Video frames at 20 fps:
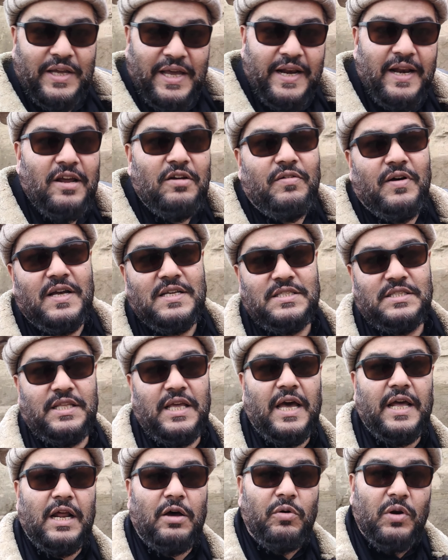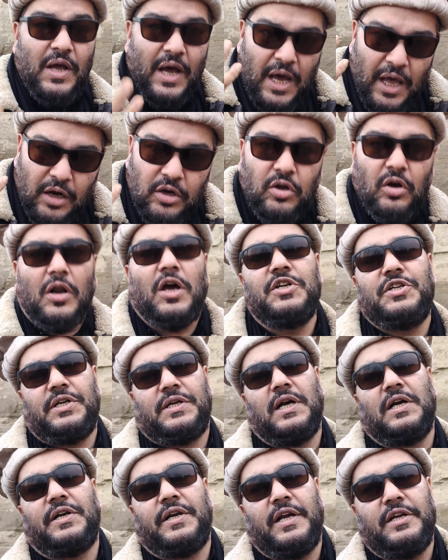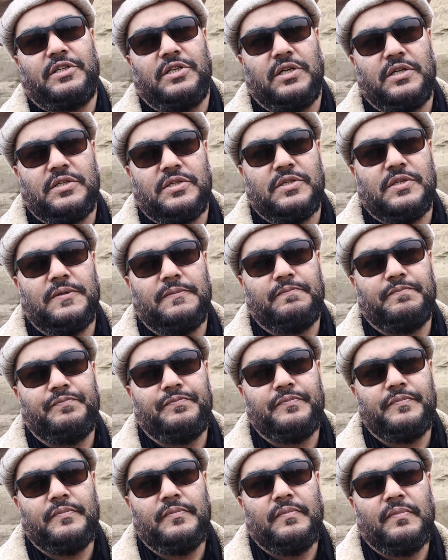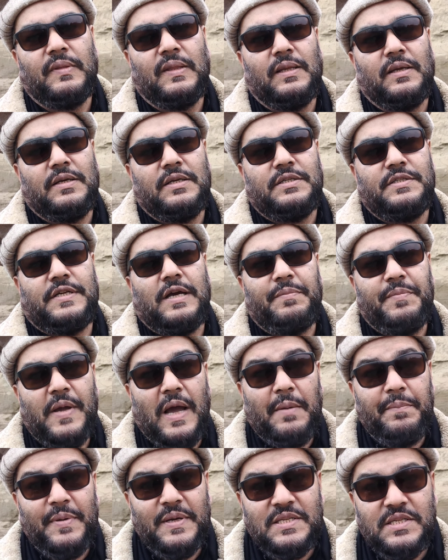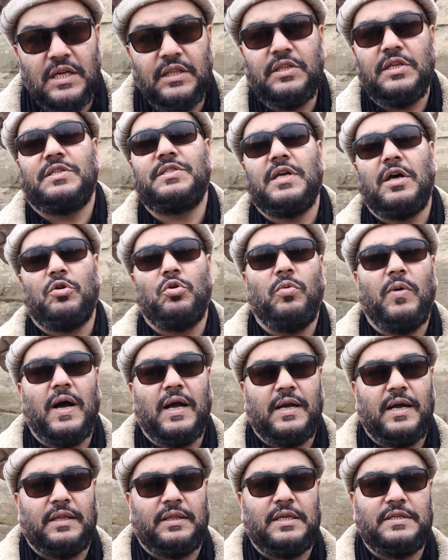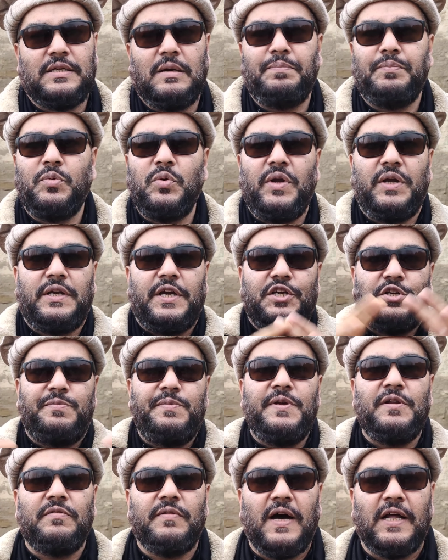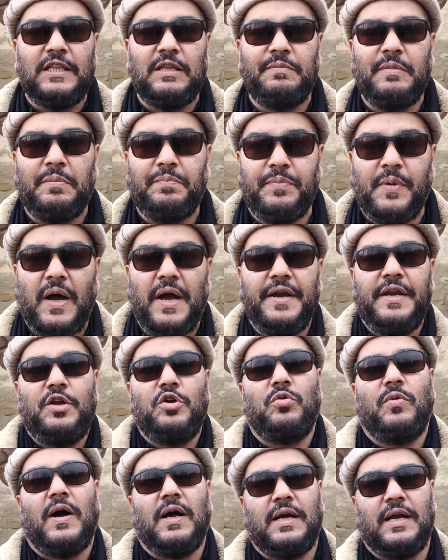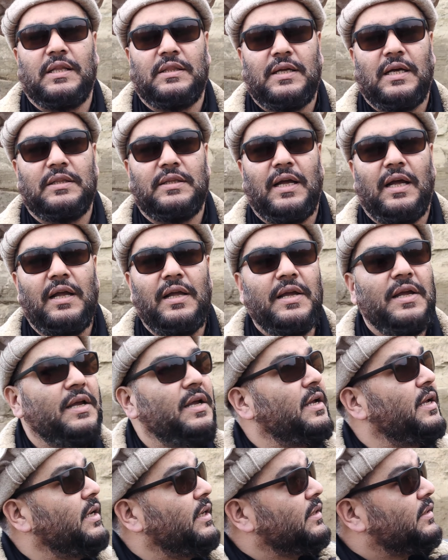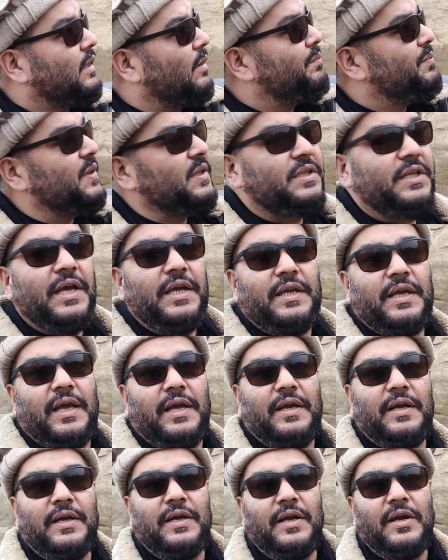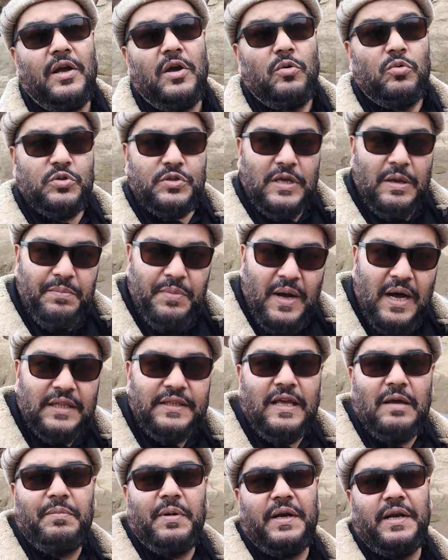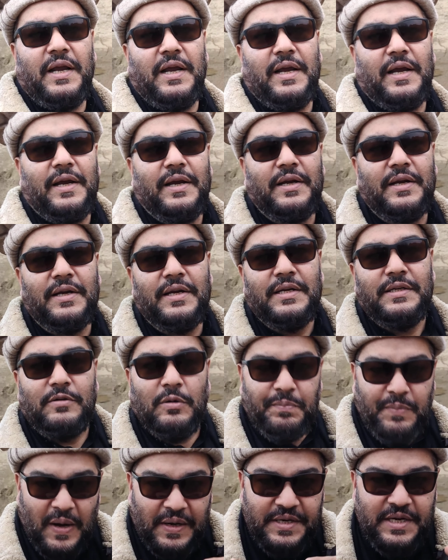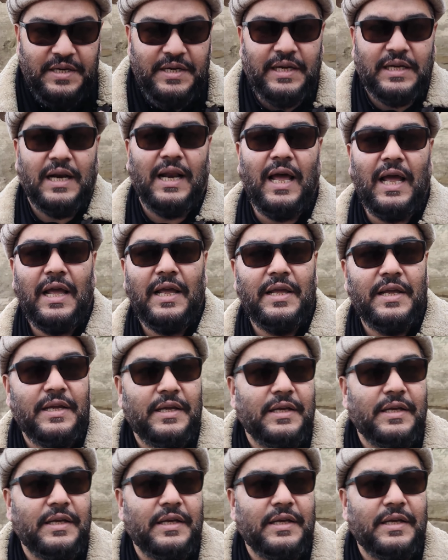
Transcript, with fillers: और करेवास दे आर आवर आर्कोलॉजिकल ट्रेजर्स जब यहाँ पे सती सर हुआ करता जब पूरी कश्मीर वादी में पानी हुआ करता था तब भी थे ये उसके बाद ये बने हैं जो पानी निकला